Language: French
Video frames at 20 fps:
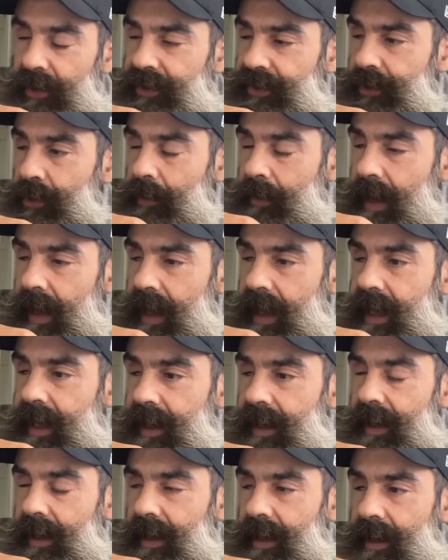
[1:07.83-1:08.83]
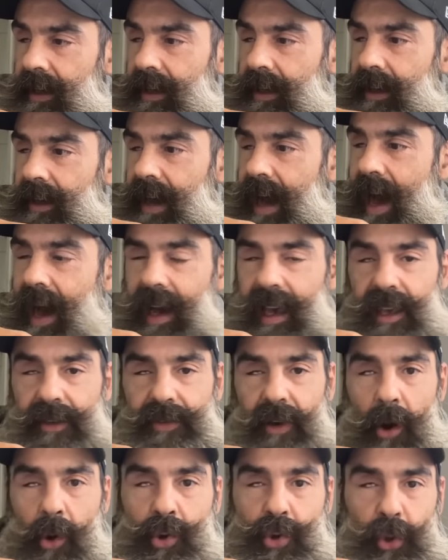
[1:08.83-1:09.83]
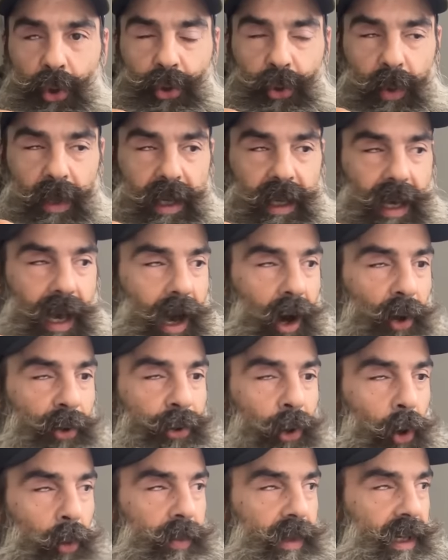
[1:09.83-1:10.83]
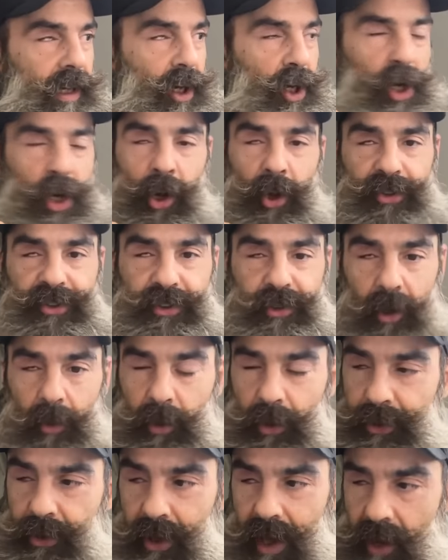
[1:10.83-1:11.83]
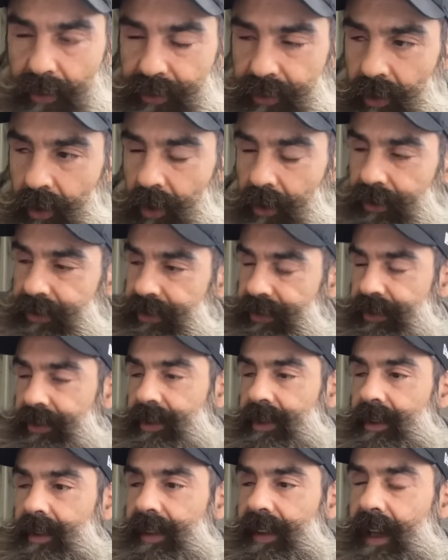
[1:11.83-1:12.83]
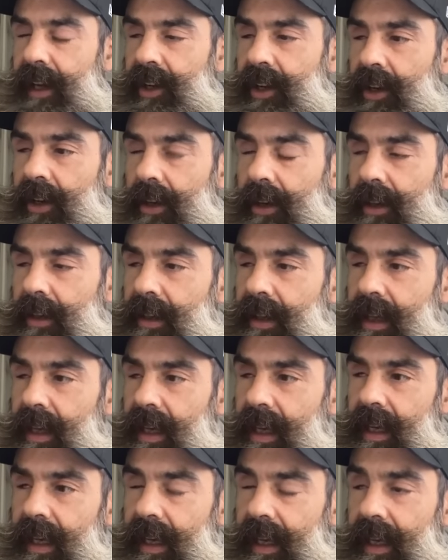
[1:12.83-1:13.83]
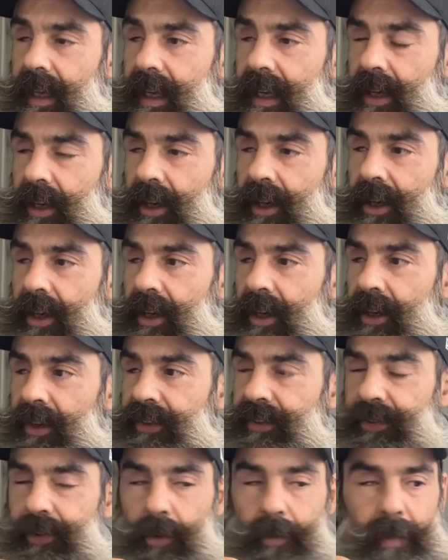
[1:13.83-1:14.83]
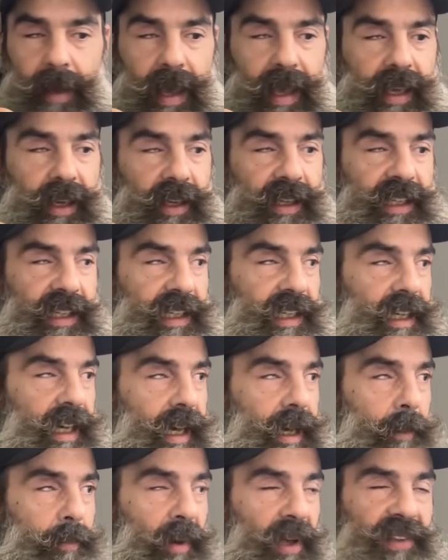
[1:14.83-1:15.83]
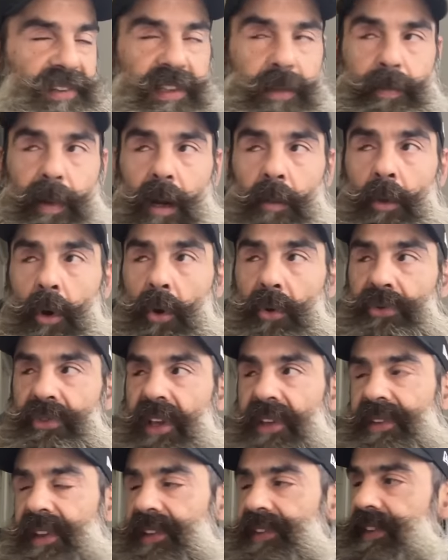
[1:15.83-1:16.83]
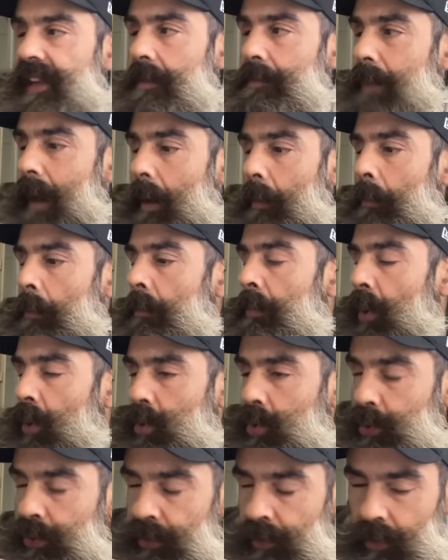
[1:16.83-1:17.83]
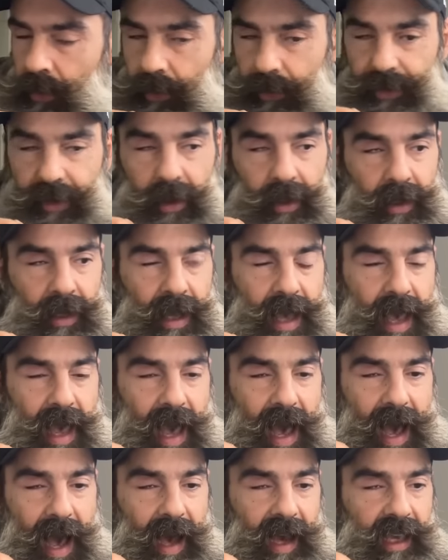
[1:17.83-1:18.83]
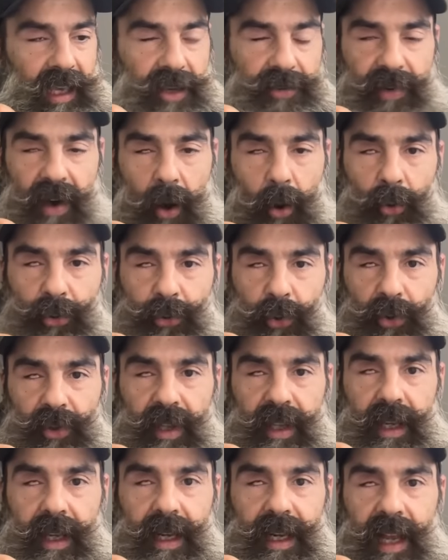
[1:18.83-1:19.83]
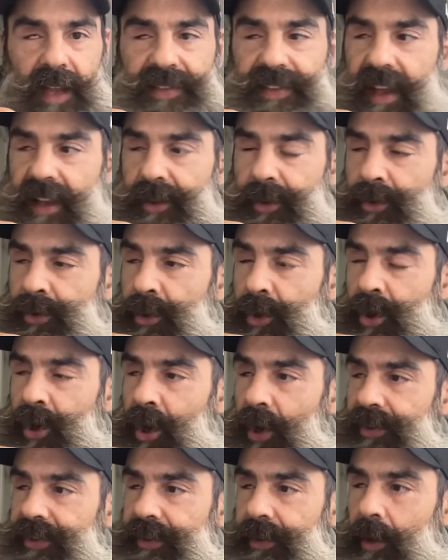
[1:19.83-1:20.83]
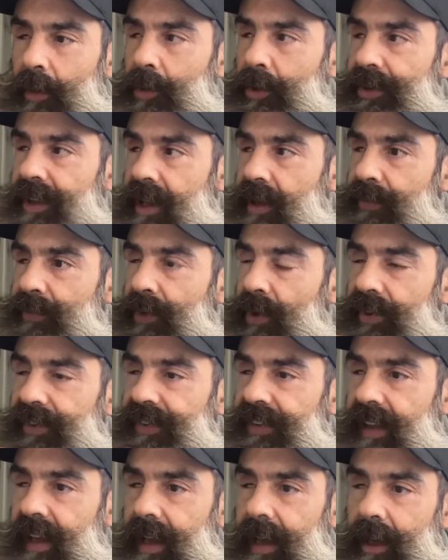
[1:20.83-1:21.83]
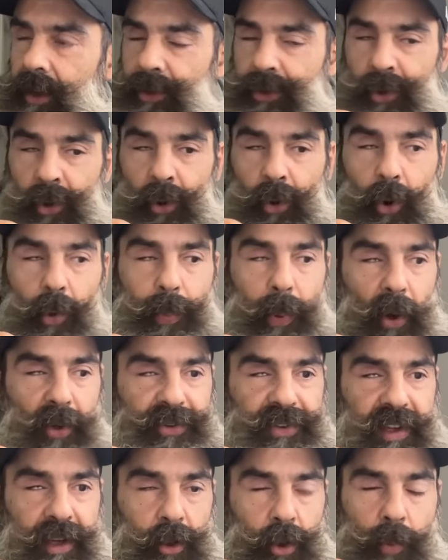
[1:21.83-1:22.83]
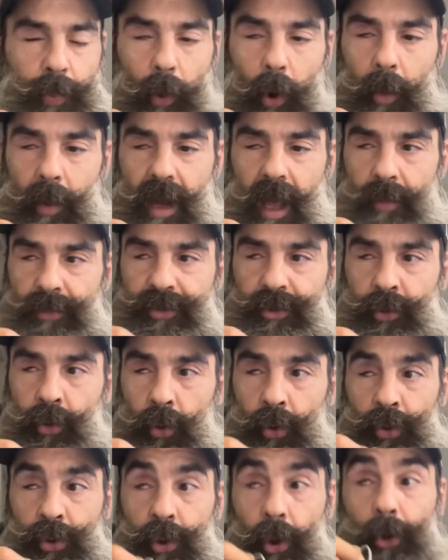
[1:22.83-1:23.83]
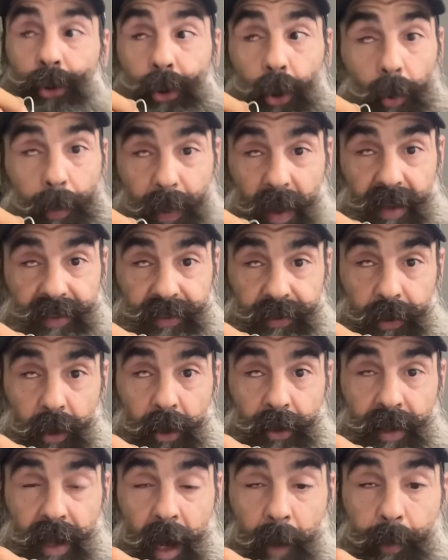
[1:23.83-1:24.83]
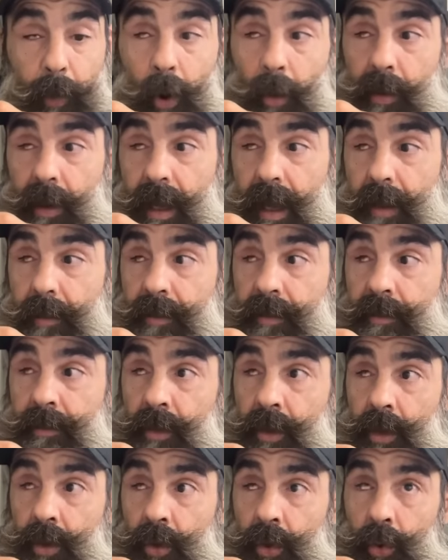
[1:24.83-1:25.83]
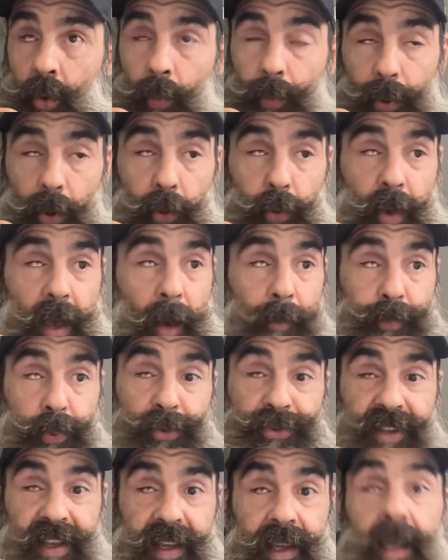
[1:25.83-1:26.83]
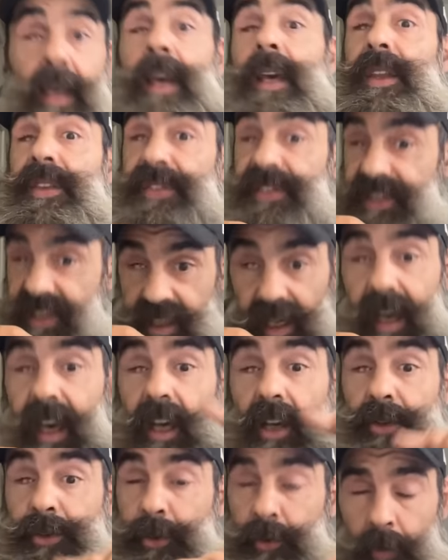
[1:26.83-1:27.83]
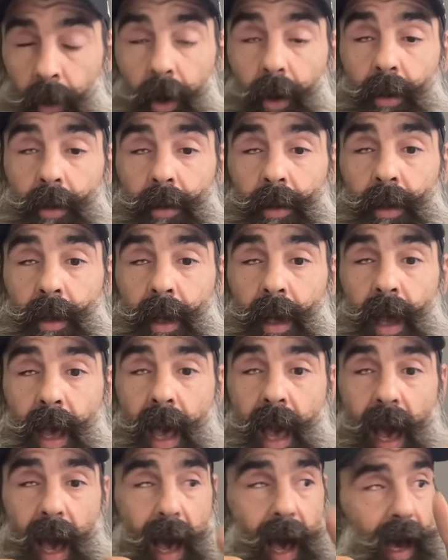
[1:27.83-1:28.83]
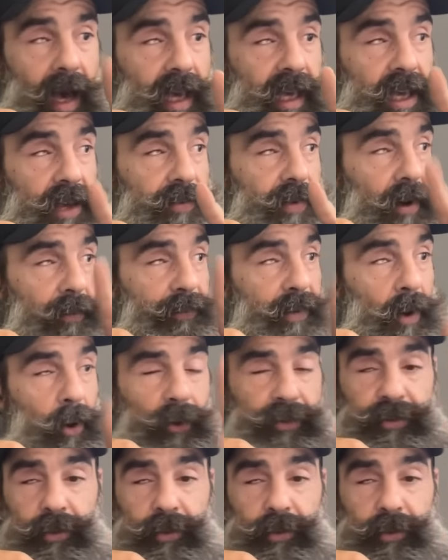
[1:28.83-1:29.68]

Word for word: Ce mec euh, arrive aujourd'hui à endormir l'ensemble de la France. D'accord Et euh, ce mec qui est principalement détesté par beaucoup de monde arrive à retourner la tête de l'ensemble des Français, de reporter le problème sur une autre personne, un problème qu'on peut lui imputer directement, arrive à faire